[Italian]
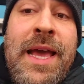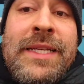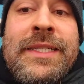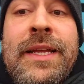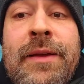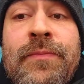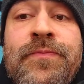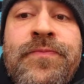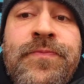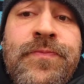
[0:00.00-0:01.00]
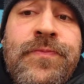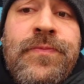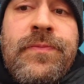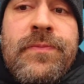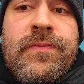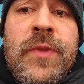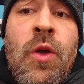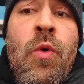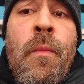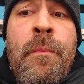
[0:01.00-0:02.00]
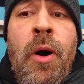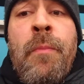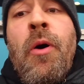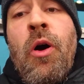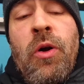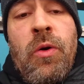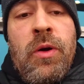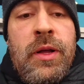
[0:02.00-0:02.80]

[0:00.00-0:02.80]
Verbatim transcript: essere un po' poco.